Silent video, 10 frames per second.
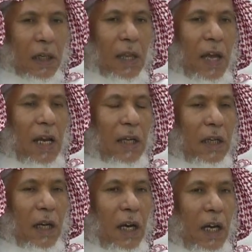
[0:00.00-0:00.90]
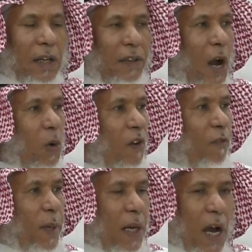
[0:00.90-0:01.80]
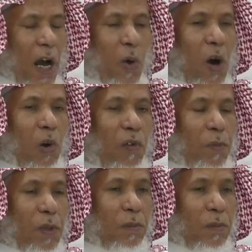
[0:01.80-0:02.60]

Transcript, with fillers: كذلك الذي آه، أوقف بنا أو أوقف